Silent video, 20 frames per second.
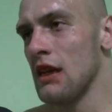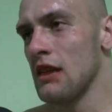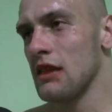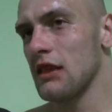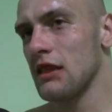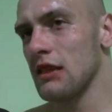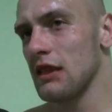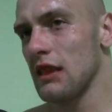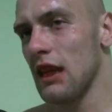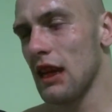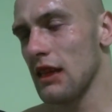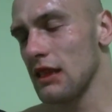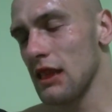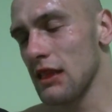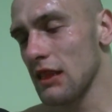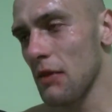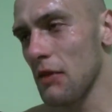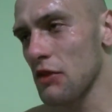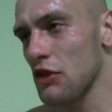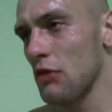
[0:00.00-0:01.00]
że
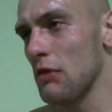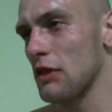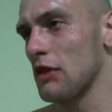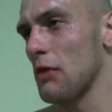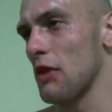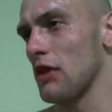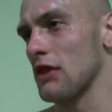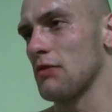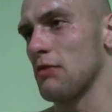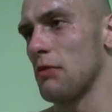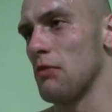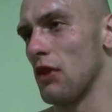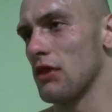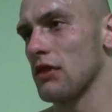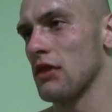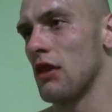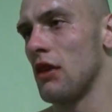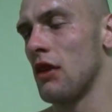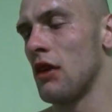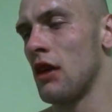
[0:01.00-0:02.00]
nie zawróciło mi to po prostu
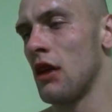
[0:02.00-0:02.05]
mocno.